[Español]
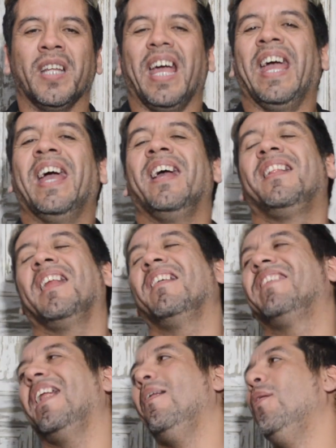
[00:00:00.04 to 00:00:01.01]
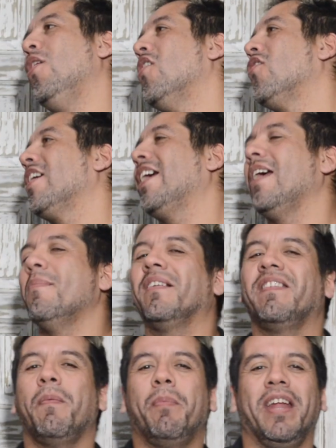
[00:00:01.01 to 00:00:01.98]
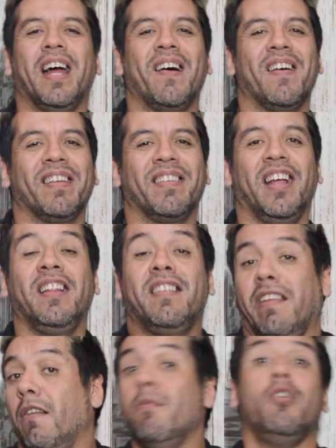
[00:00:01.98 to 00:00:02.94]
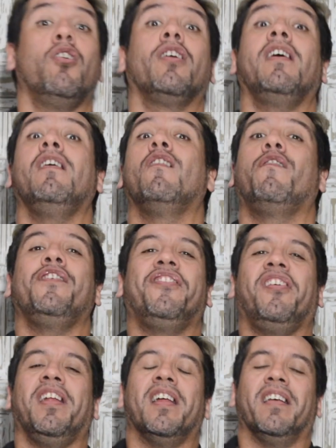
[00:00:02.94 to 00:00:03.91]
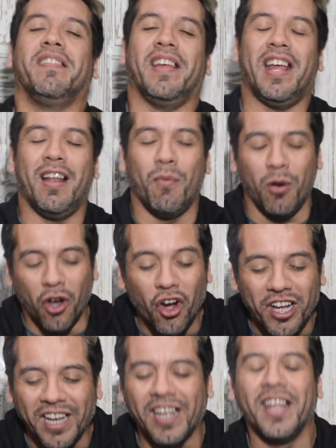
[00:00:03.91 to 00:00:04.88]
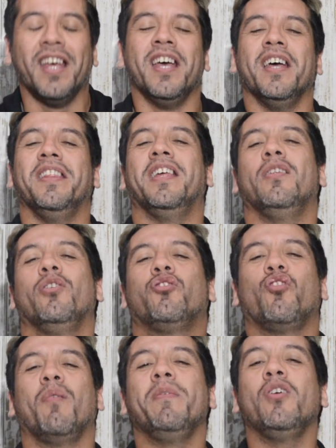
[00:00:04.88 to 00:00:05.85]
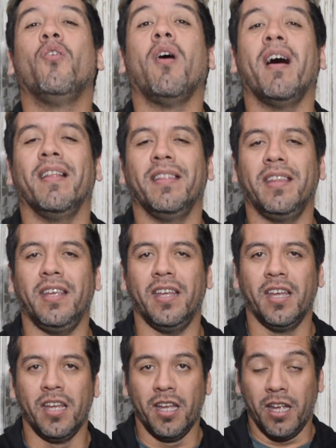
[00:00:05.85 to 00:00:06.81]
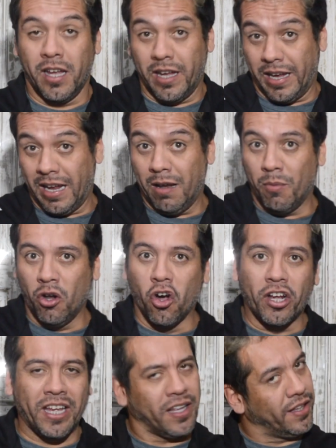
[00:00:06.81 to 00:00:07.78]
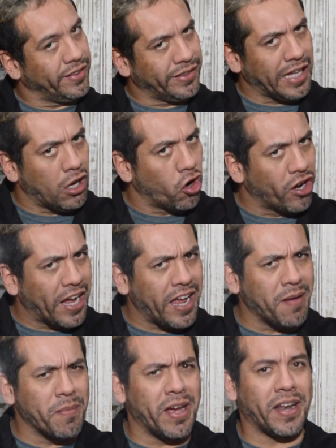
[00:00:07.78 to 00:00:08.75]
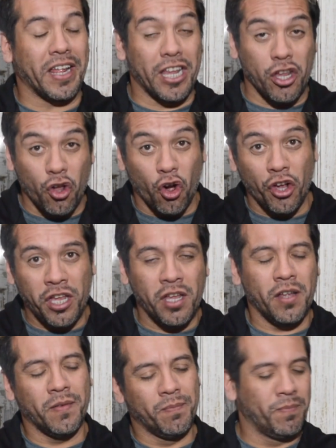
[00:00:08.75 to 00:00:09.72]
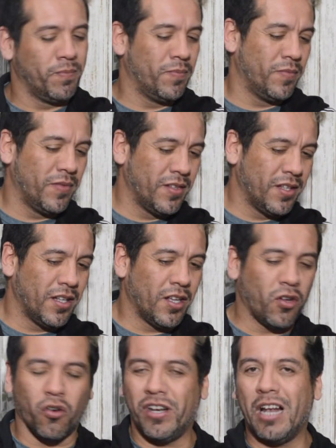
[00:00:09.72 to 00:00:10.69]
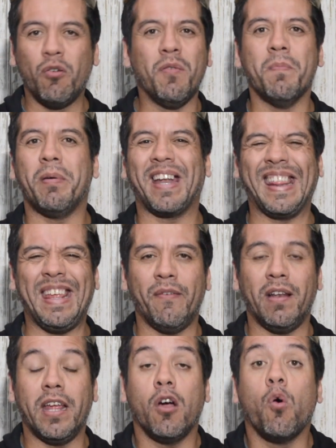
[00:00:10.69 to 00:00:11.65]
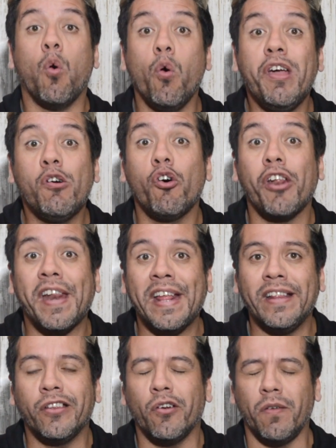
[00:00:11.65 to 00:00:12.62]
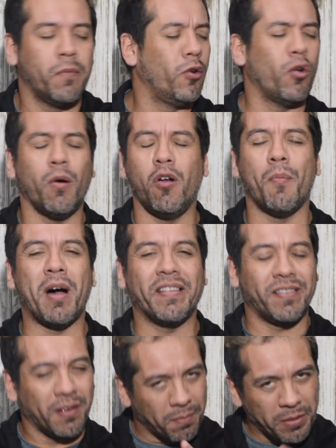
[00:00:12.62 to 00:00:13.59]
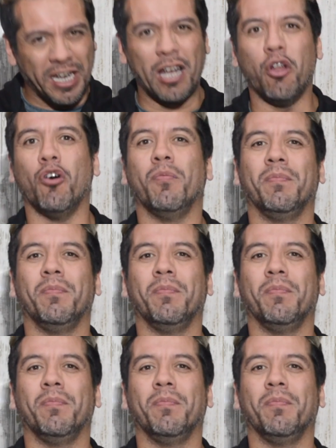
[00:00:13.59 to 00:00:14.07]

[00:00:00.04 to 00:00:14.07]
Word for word: Este es el bloque que más esperabas. Este es el bloque de los fichines. El bloque de nuestro amigo Andy. El bloque de los gamers. Y hoy con algo imperdible. Juegos retro. No hablo más. Mírenlo.